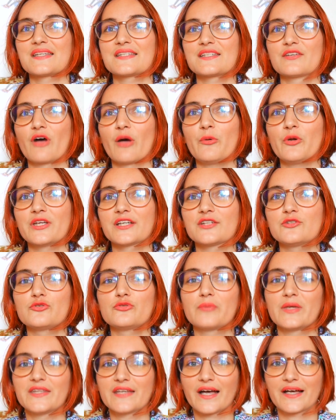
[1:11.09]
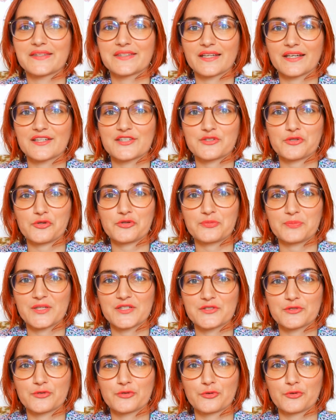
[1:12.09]
C'est vraiment écrit d'une manière intéressante
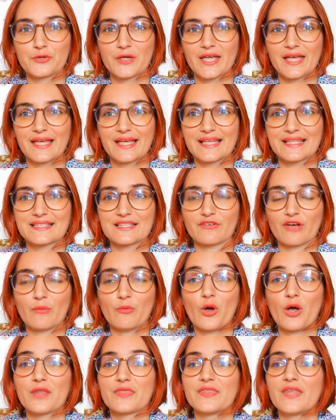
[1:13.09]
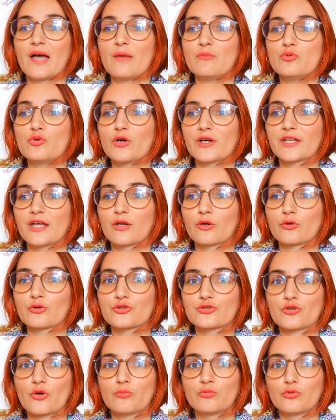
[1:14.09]
parce que c'est vraiment un amour qu'elle
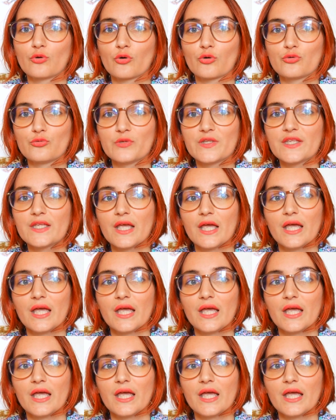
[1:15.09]
ressent pour lui,